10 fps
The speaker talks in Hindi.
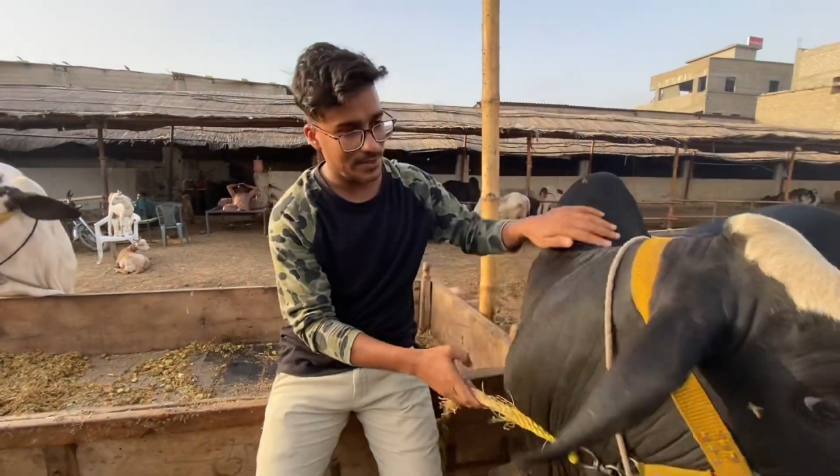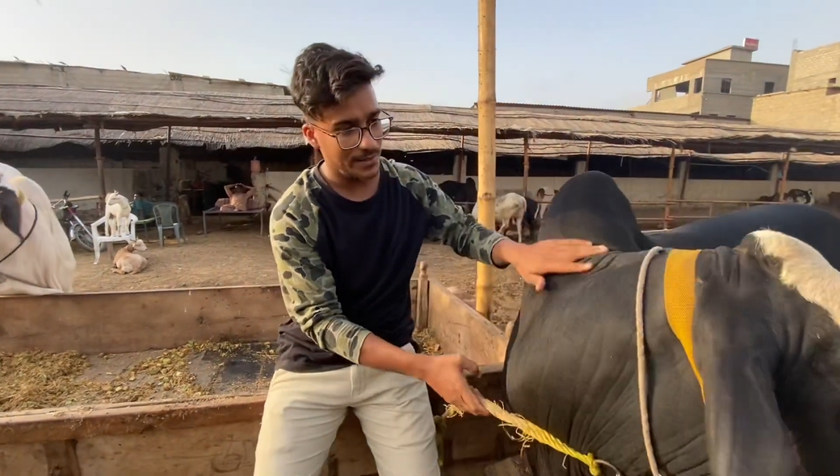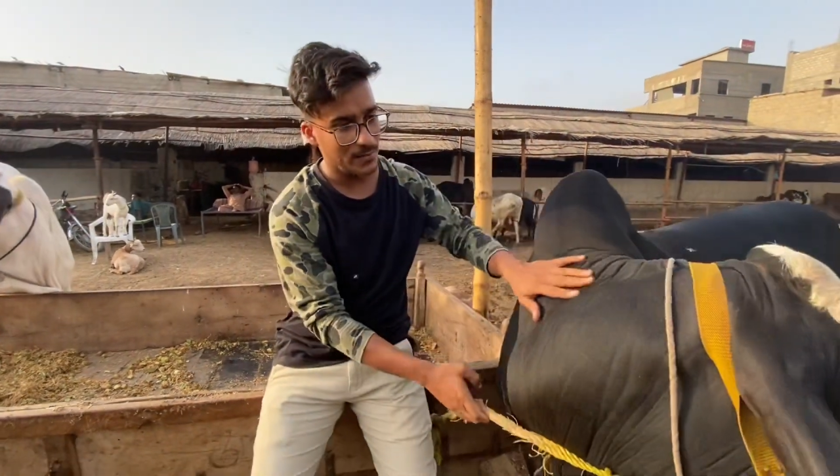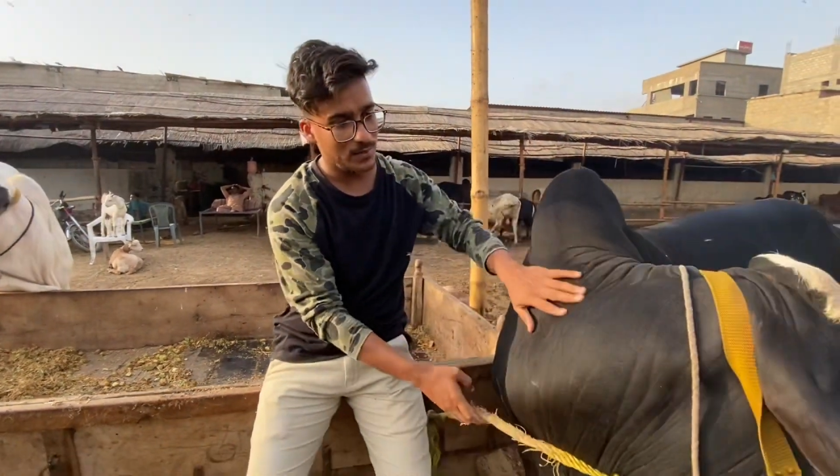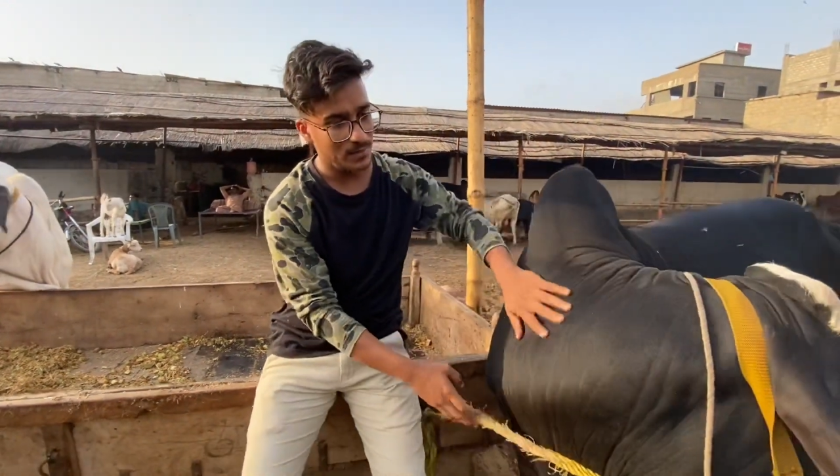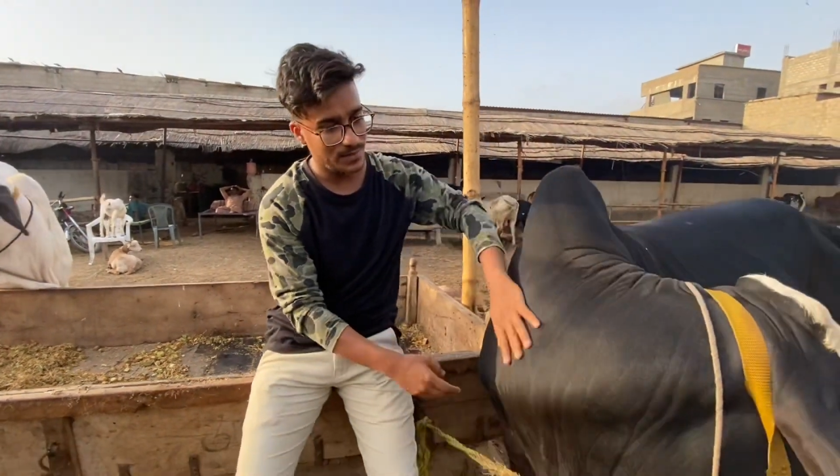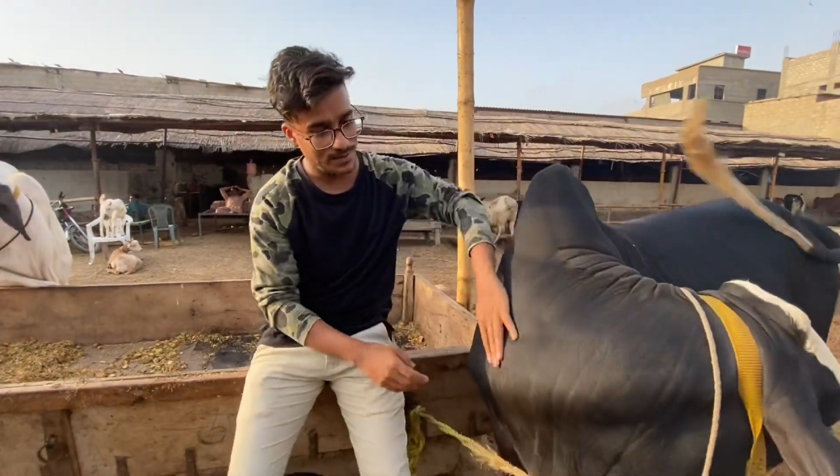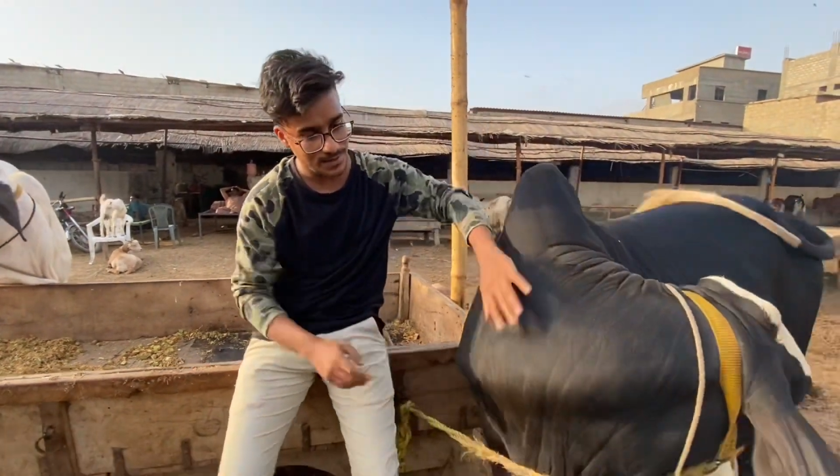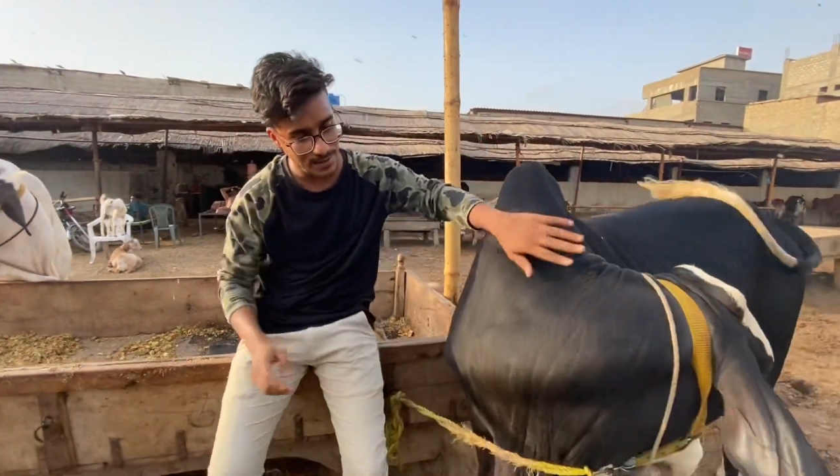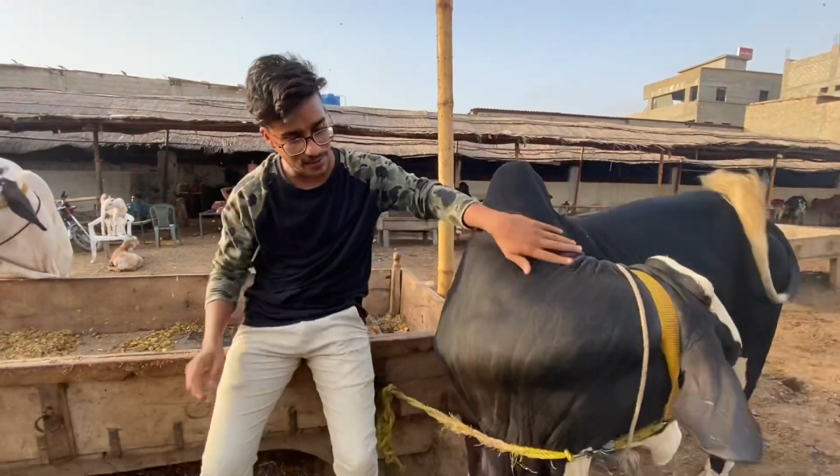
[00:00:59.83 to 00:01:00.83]
इनके पास
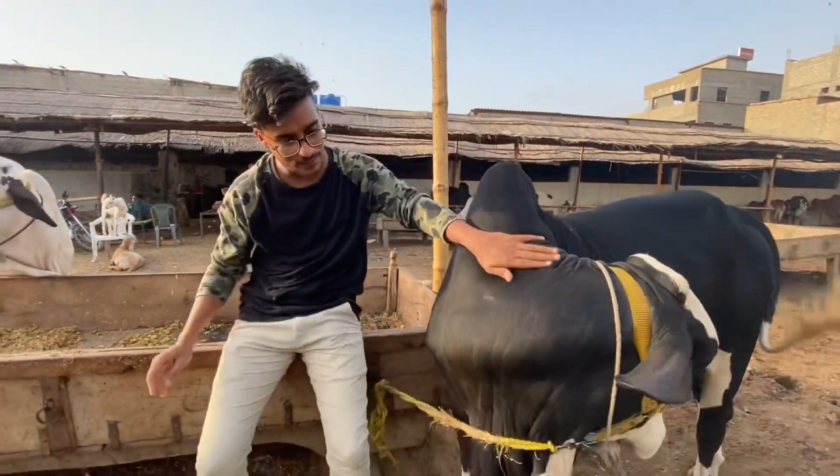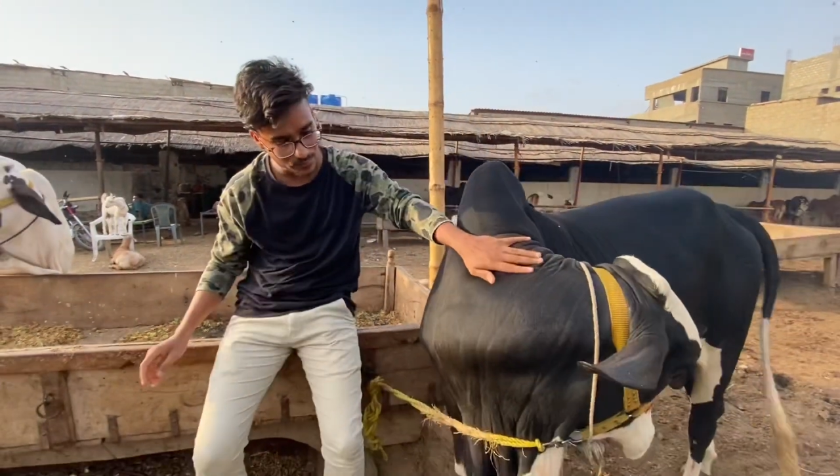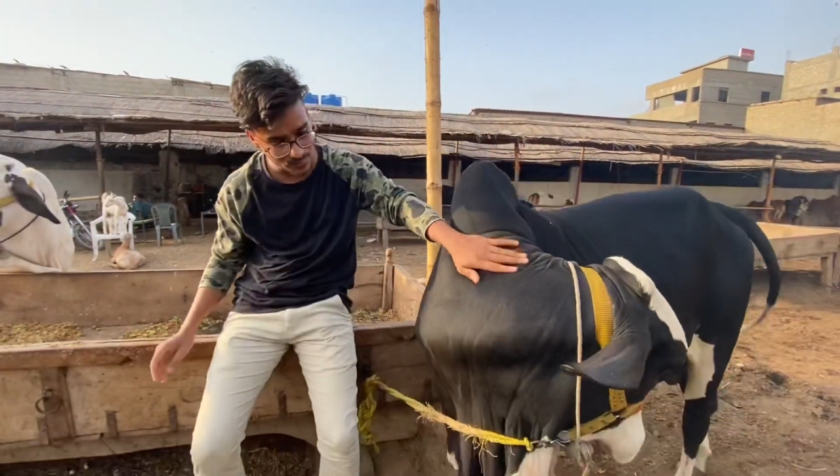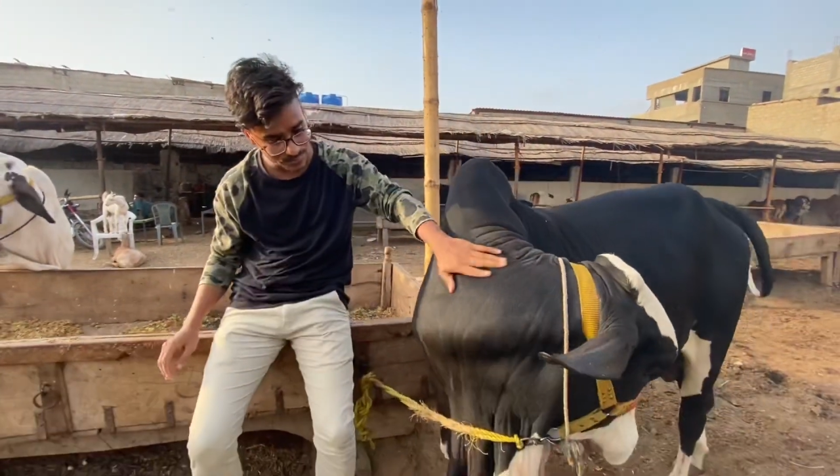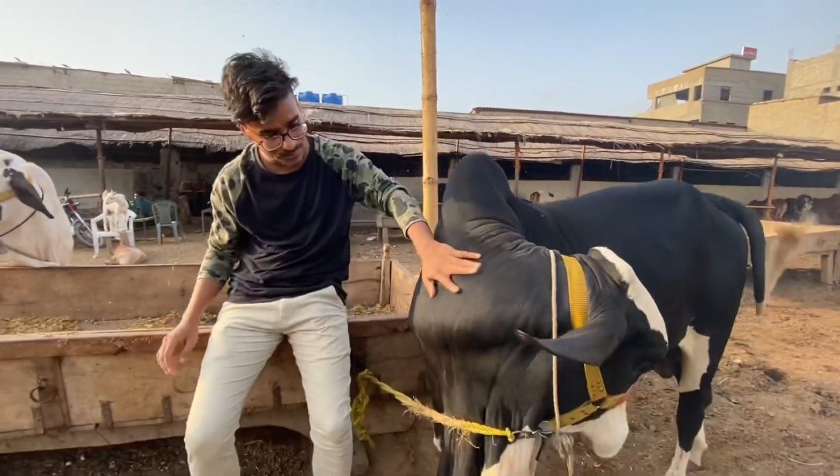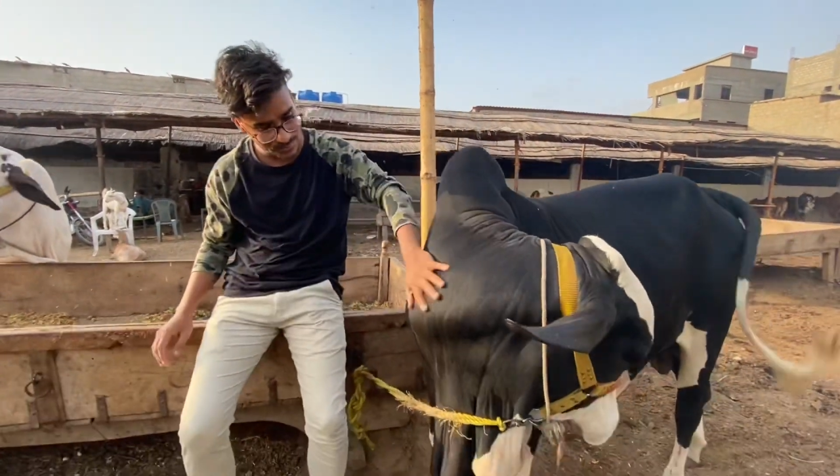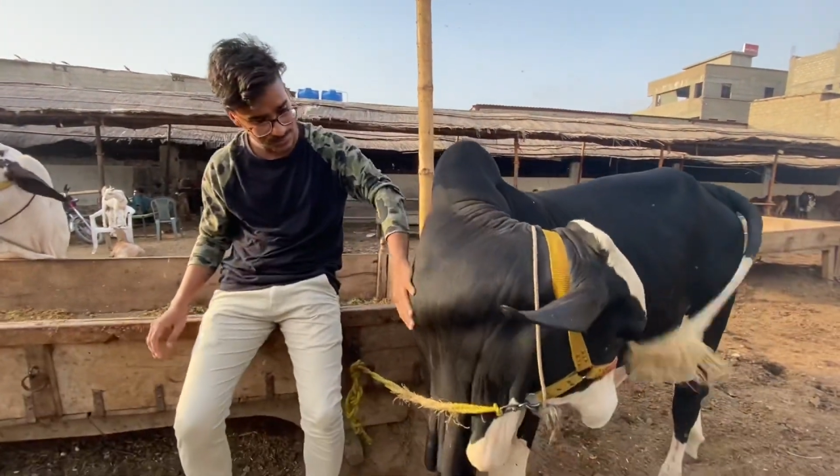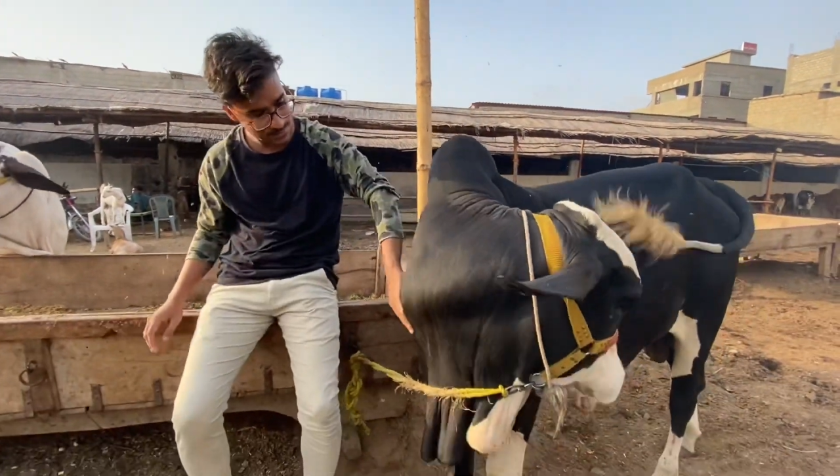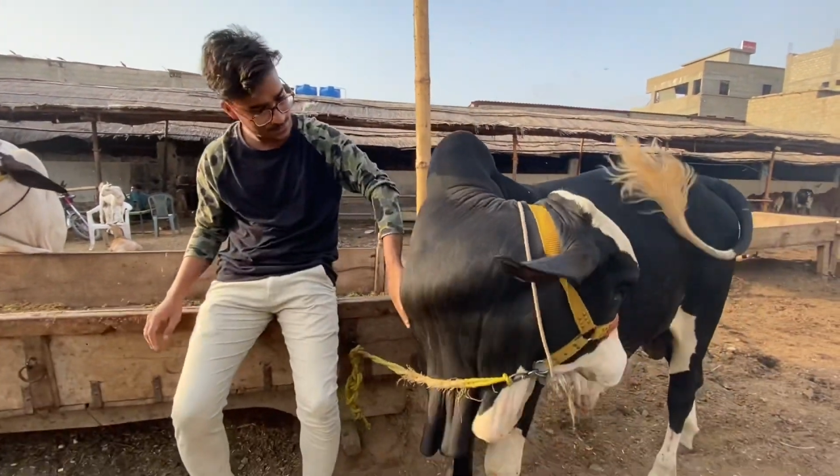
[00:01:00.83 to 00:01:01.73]
बनने के लिए आया हुआ है माशा